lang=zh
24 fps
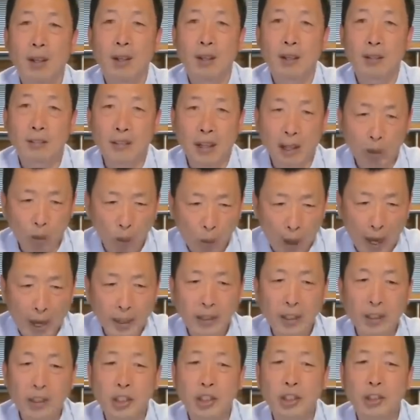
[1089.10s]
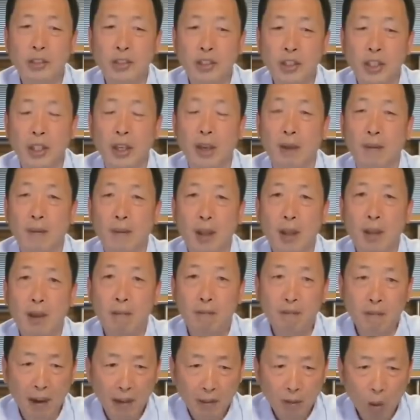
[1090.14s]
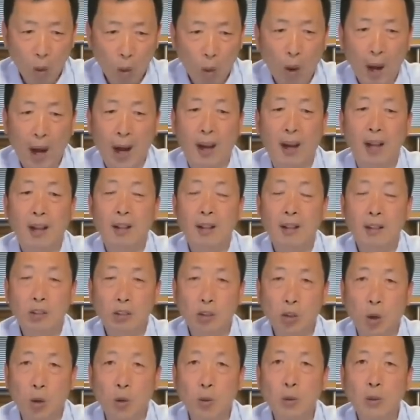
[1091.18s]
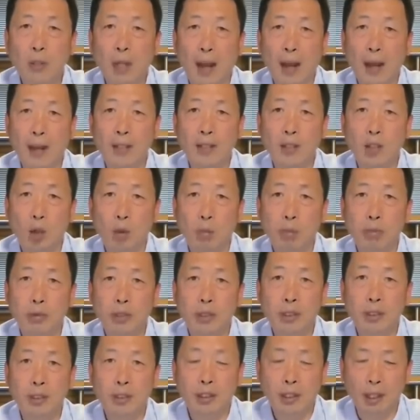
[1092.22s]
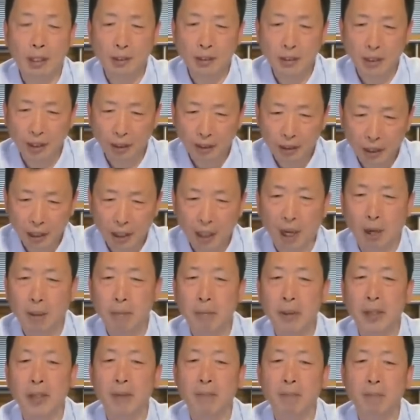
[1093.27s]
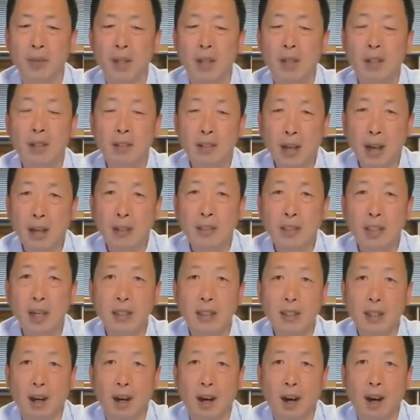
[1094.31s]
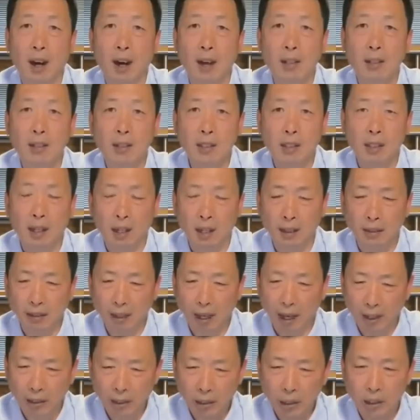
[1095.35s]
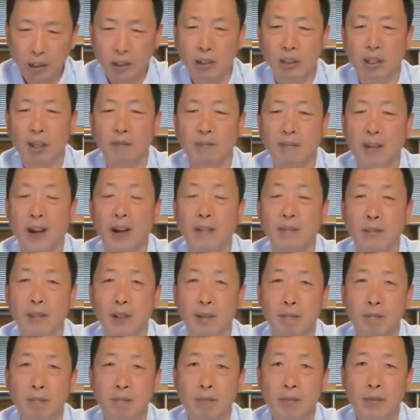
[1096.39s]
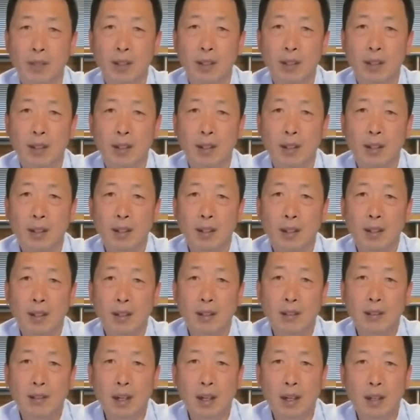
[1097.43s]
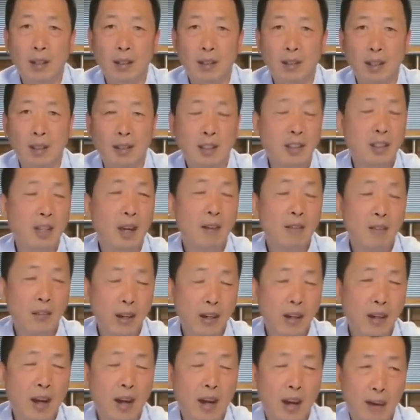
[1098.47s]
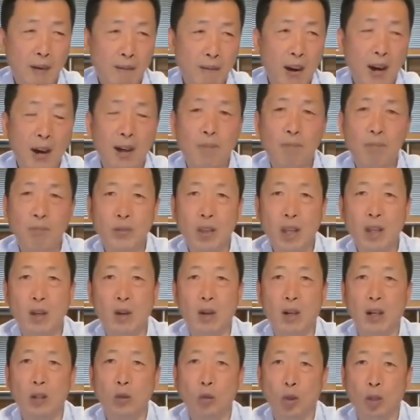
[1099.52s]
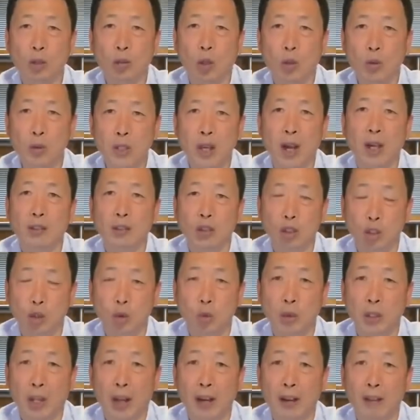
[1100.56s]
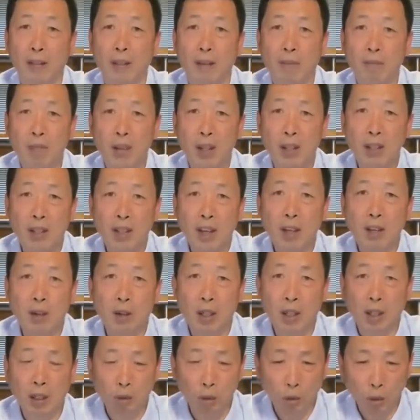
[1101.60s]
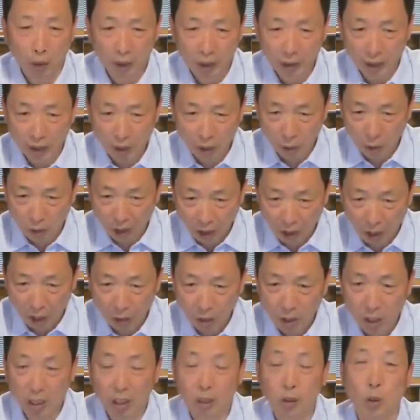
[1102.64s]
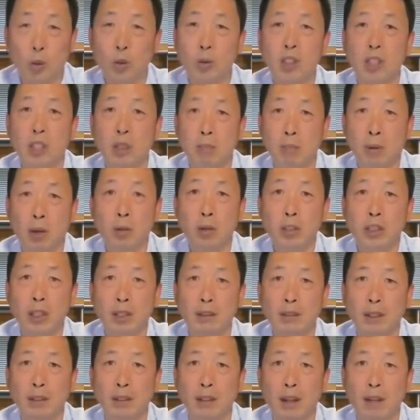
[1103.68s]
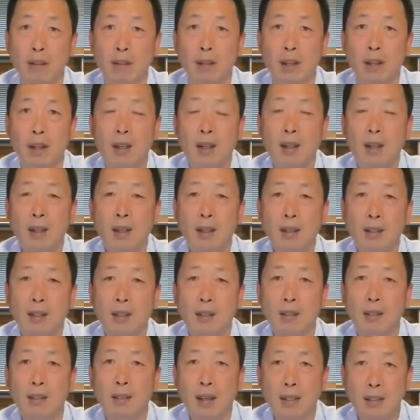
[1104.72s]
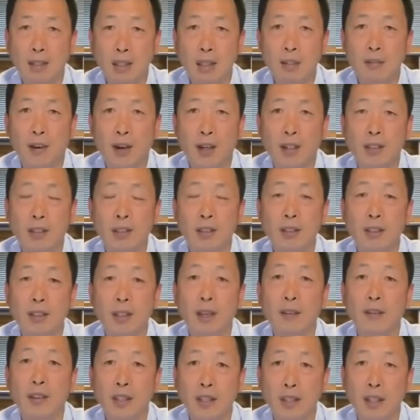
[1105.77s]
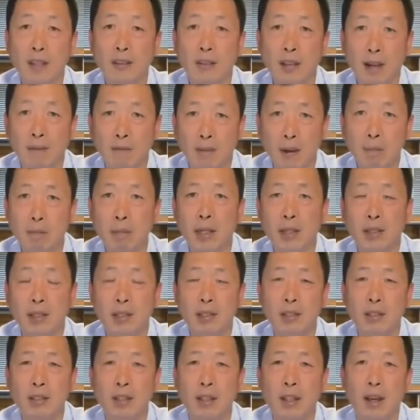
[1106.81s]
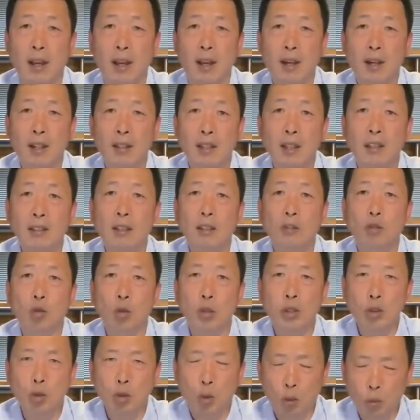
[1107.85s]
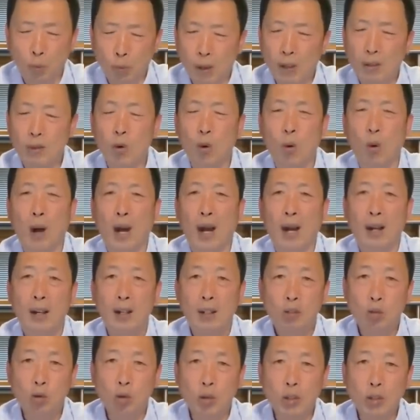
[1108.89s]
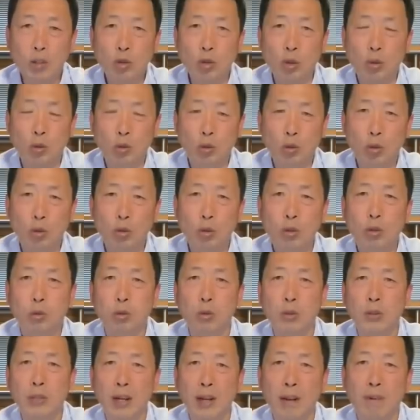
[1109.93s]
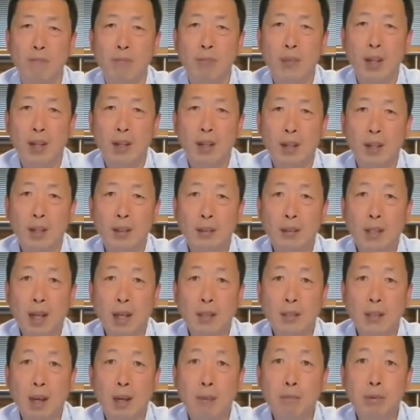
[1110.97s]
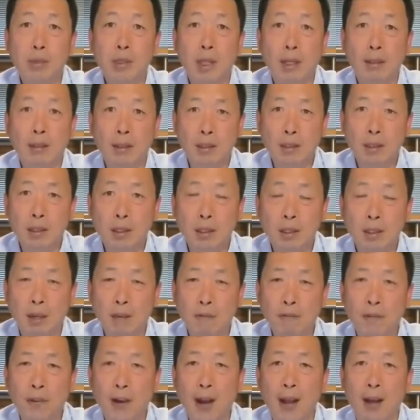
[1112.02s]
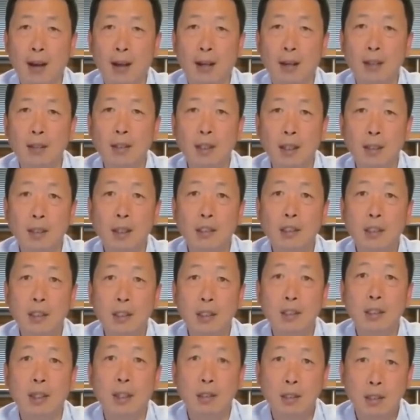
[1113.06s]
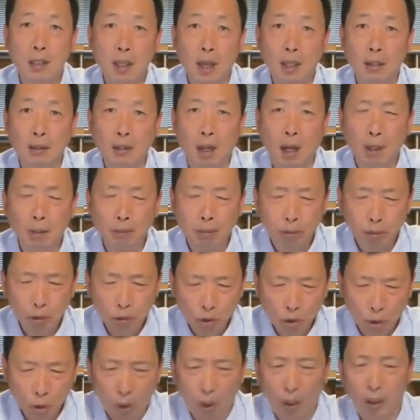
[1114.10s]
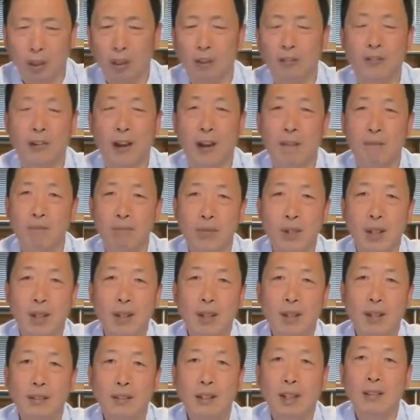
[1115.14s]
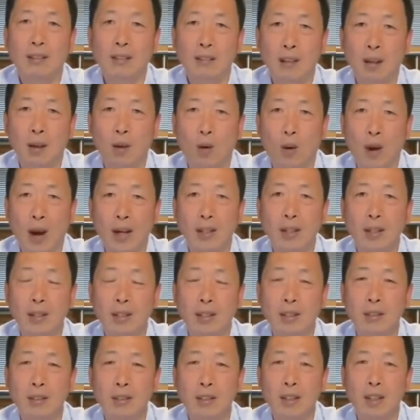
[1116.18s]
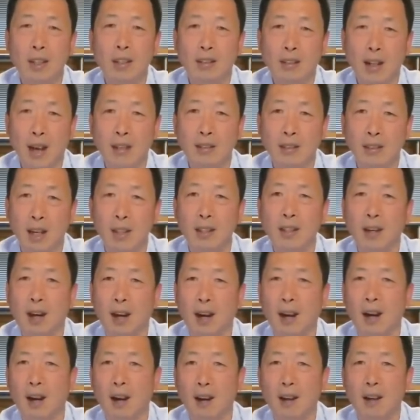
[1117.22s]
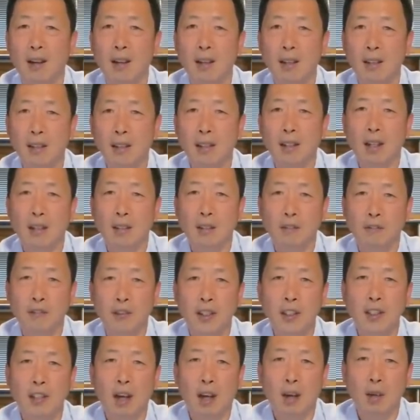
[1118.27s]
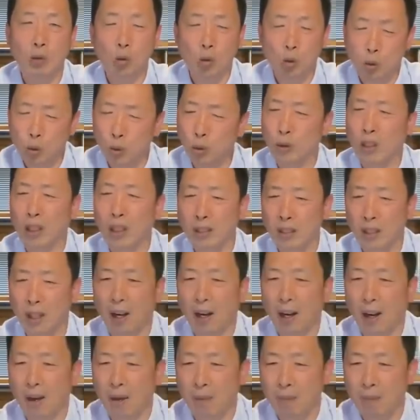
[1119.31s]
在华人世界，文化从来就不是正经的商品。干这一行是很难吃上饭的。这个呢，你像在海外，也有很多同样的书呆子，也有很多呢就是靠写东西谋生的人。可是，在西方世界，在现代文明世界，人家尊重文化，尊重读书人，大家不但能吃上饭，而且能吃上相当不错的饭。但是在华人世界，干这一行应该是非常苦的一行，